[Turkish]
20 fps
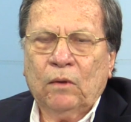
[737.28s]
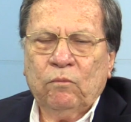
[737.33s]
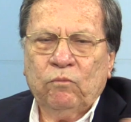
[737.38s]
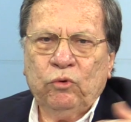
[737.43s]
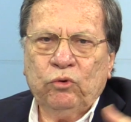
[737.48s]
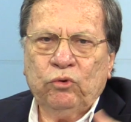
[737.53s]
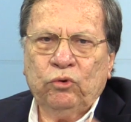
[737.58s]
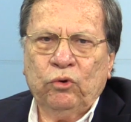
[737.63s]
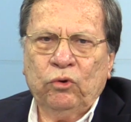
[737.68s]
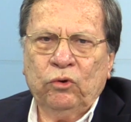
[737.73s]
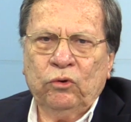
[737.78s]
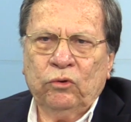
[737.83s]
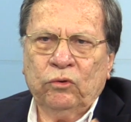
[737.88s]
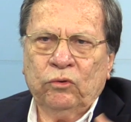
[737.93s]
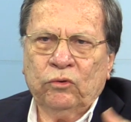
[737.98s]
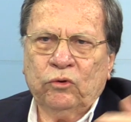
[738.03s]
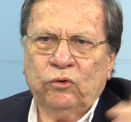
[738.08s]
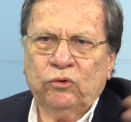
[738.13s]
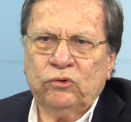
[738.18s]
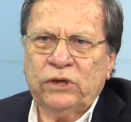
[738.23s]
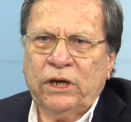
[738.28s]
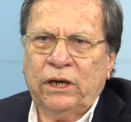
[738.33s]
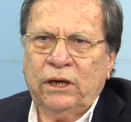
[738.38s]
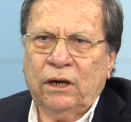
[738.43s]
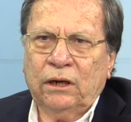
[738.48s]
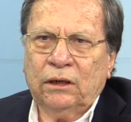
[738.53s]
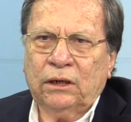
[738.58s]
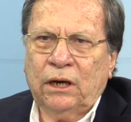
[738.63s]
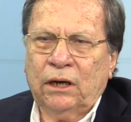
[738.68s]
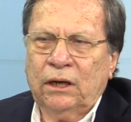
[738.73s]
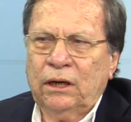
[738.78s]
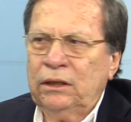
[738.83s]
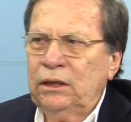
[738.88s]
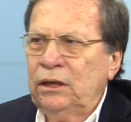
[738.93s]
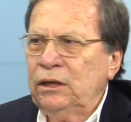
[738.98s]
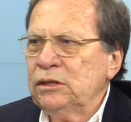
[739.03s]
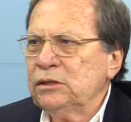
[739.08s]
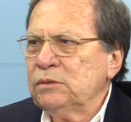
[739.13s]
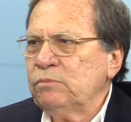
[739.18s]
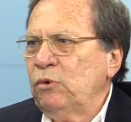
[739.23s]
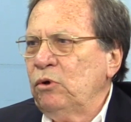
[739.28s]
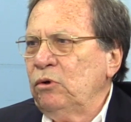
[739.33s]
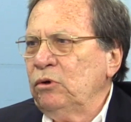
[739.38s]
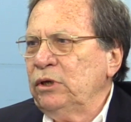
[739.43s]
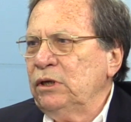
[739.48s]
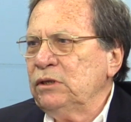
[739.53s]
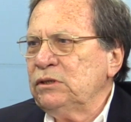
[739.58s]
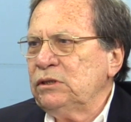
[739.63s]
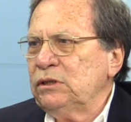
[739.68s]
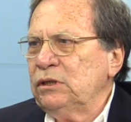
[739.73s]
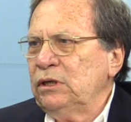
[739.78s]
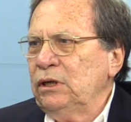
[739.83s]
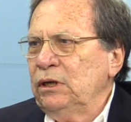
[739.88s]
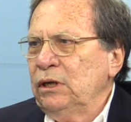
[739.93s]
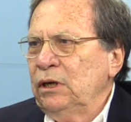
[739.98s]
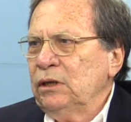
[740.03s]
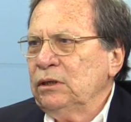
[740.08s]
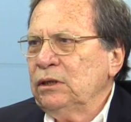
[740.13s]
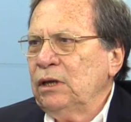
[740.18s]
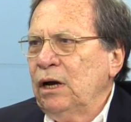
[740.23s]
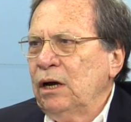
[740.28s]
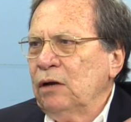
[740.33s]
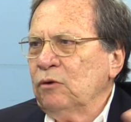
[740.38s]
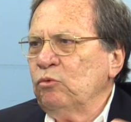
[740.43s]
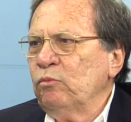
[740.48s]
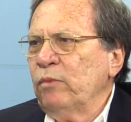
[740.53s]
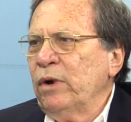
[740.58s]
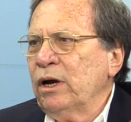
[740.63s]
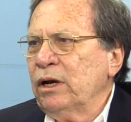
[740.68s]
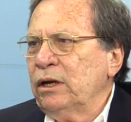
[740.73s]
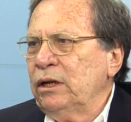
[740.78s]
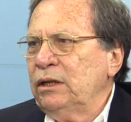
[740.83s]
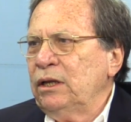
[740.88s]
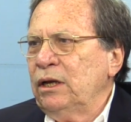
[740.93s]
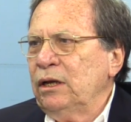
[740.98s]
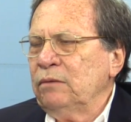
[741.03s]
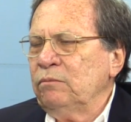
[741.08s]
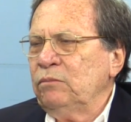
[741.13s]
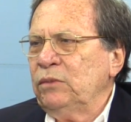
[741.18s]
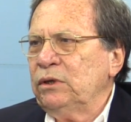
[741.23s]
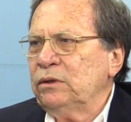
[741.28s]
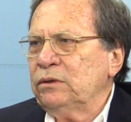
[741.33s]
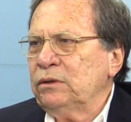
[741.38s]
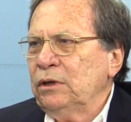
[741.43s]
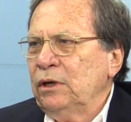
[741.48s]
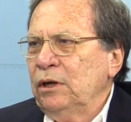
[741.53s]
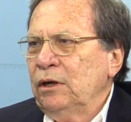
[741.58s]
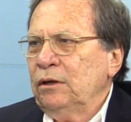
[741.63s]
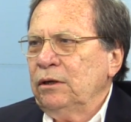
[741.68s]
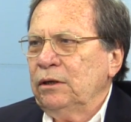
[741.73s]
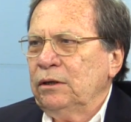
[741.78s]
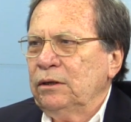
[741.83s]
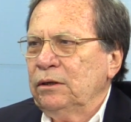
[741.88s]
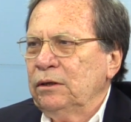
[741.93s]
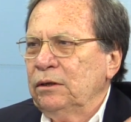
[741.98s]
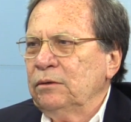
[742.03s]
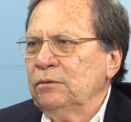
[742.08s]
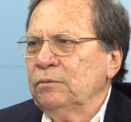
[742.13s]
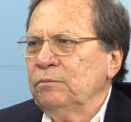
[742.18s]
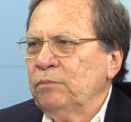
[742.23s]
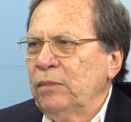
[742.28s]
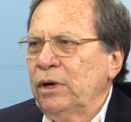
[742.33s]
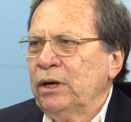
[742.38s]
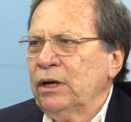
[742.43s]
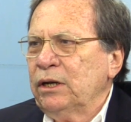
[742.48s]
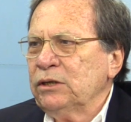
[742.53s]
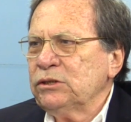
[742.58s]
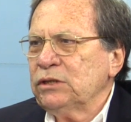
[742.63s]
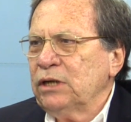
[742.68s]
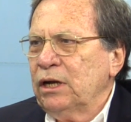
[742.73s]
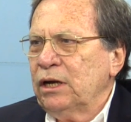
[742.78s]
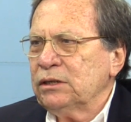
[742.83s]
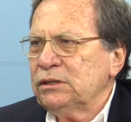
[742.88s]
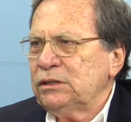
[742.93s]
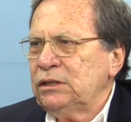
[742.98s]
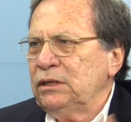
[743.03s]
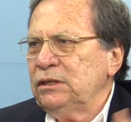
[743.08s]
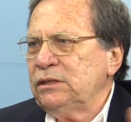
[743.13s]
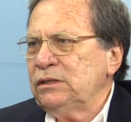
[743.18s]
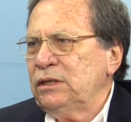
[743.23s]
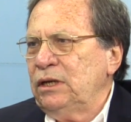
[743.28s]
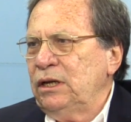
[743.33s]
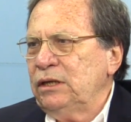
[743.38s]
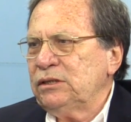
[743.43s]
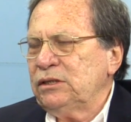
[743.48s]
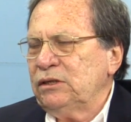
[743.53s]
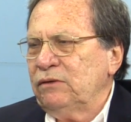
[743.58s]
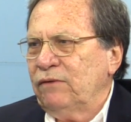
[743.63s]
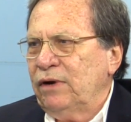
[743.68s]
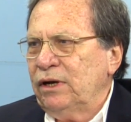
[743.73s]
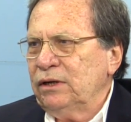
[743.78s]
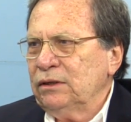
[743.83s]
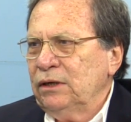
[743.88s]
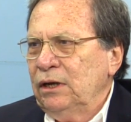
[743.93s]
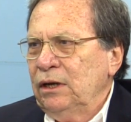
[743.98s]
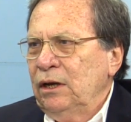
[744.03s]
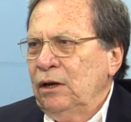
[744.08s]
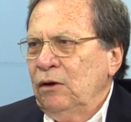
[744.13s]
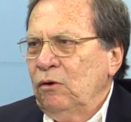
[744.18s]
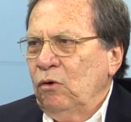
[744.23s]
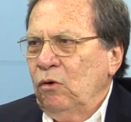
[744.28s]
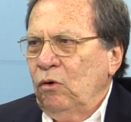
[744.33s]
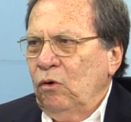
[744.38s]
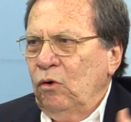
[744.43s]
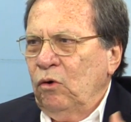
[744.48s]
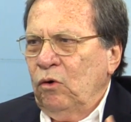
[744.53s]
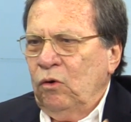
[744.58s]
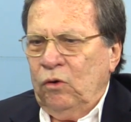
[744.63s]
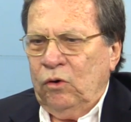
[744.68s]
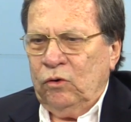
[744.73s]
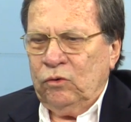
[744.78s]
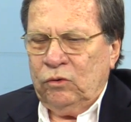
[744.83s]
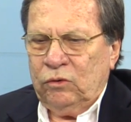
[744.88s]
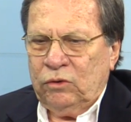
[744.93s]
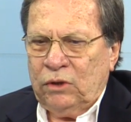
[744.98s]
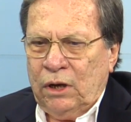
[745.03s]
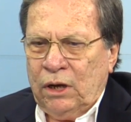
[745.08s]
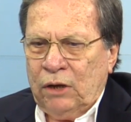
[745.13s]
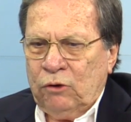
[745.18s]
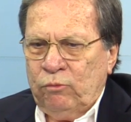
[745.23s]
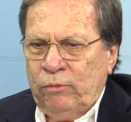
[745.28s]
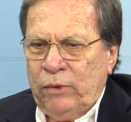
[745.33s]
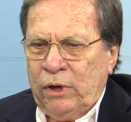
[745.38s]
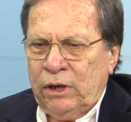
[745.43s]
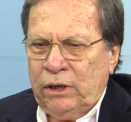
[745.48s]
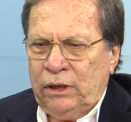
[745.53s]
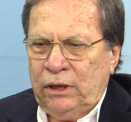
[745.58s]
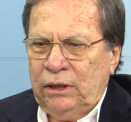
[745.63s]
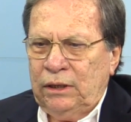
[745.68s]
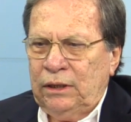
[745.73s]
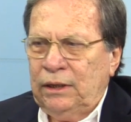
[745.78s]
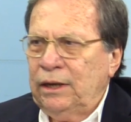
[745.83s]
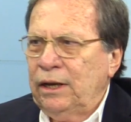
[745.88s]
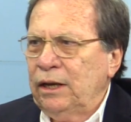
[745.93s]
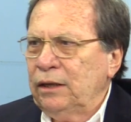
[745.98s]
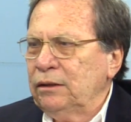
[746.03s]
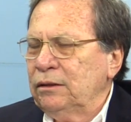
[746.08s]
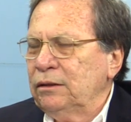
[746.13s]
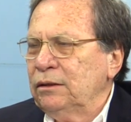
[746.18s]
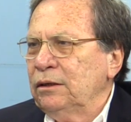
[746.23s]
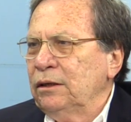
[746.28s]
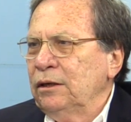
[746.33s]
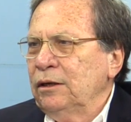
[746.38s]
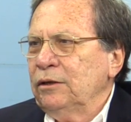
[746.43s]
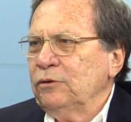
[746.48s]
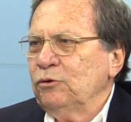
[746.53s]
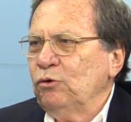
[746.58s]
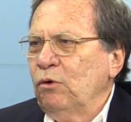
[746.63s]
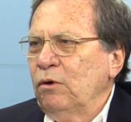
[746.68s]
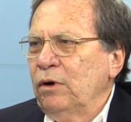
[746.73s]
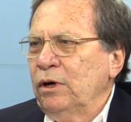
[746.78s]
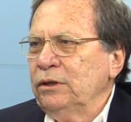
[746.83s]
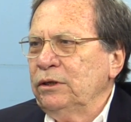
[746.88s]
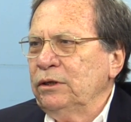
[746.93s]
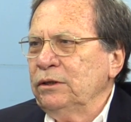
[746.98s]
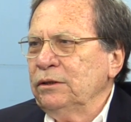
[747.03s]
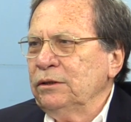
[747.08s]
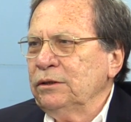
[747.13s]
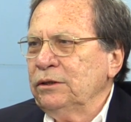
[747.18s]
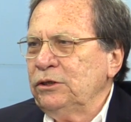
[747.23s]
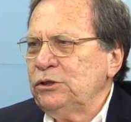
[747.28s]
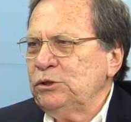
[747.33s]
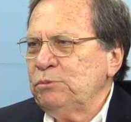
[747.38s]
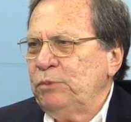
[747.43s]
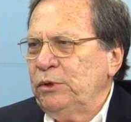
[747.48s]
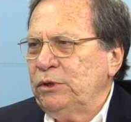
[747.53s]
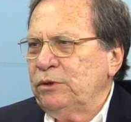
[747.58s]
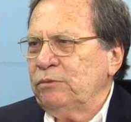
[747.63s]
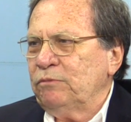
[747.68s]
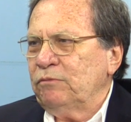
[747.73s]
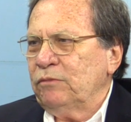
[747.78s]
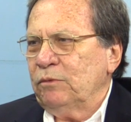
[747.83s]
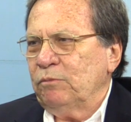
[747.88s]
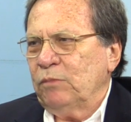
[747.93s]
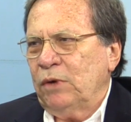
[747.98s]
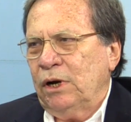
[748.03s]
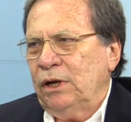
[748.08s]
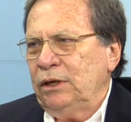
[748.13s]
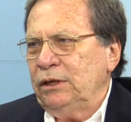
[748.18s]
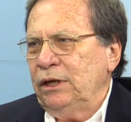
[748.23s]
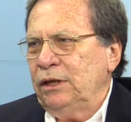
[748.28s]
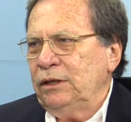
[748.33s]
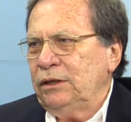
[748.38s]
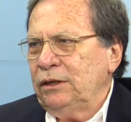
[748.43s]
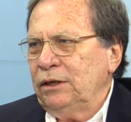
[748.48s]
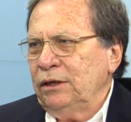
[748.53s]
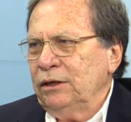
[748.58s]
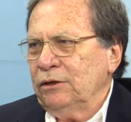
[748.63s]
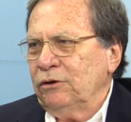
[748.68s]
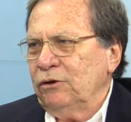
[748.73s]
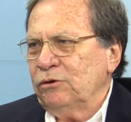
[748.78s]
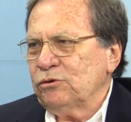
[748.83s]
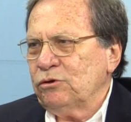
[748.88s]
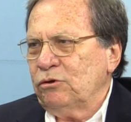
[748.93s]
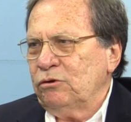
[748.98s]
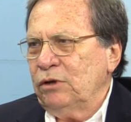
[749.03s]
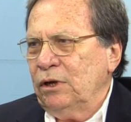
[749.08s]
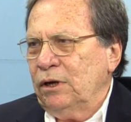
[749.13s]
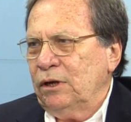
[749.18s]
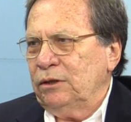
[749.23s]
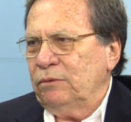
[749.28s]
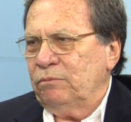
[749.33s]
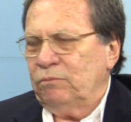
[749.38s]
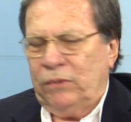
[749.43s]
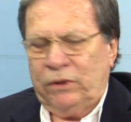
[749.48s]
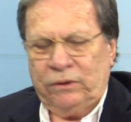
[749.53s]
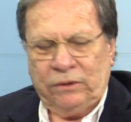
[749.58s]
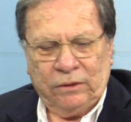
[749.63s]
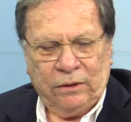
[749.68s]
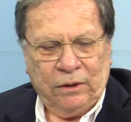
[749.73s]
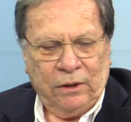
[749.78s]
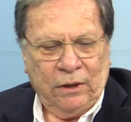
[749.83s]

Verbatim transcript: bütün Kuzey Karadeniz bölgesini tarumar eden bir e, barajlar silsilesi var o tarumar edilen doğanın hiçbir maliyeti göz önüne alınmadı.